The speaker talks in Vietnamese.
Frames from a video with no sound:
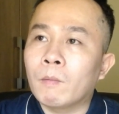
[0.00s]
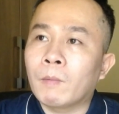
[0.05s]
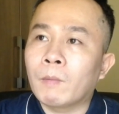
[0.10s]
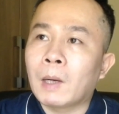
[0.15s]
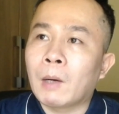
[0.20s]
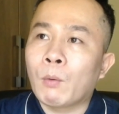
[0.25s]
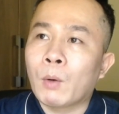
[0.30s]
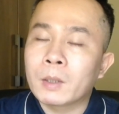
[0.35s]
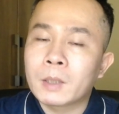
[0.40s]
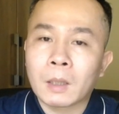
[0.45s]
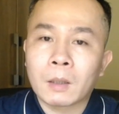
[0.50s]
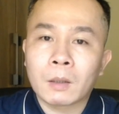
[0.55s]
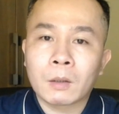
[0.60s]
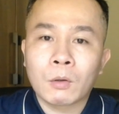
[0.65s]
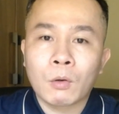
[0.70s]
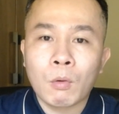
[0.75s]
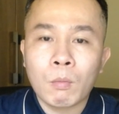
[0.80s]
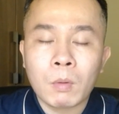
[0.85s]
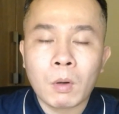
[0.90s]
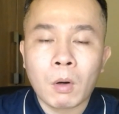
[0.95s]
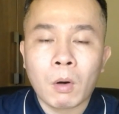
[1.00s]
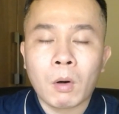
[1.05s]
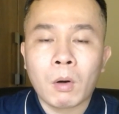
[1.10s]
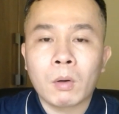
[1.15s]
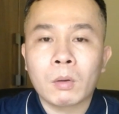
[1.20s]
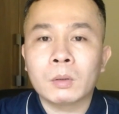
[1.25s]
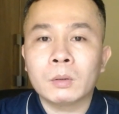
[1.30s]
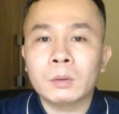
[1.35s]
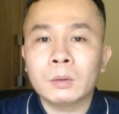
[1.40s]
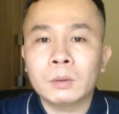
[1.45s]
và hóa chất cũng
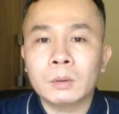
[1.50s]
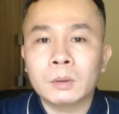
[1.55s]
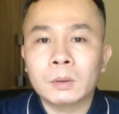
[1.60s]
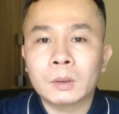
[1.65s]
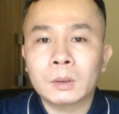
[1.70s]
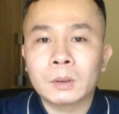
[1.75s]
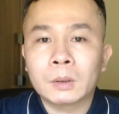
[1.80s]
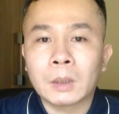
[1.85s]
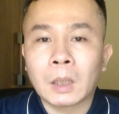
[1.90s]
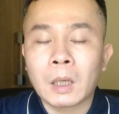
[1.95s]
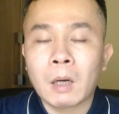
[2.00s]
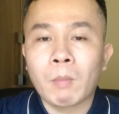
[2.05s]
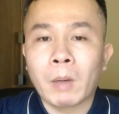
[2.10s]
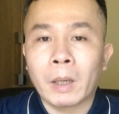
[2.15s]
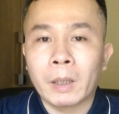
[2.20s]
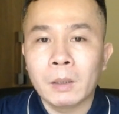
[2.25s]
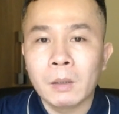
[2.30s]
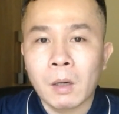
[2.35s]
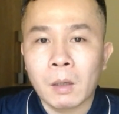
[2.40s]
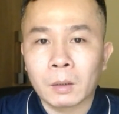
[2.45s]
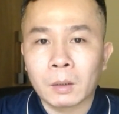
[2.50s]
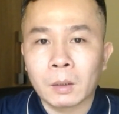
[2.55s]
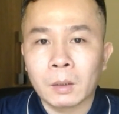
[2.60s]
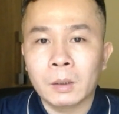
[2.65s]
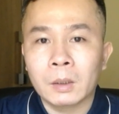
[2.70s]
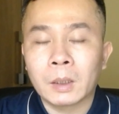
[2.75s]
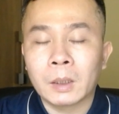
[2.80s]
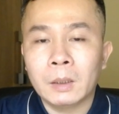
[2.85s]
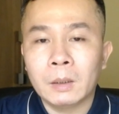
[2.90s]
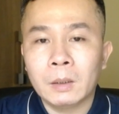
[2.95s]
có tác động ảnh hưởng
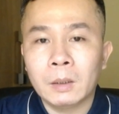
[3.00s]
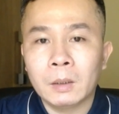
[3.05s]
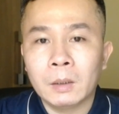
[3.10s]
tới cái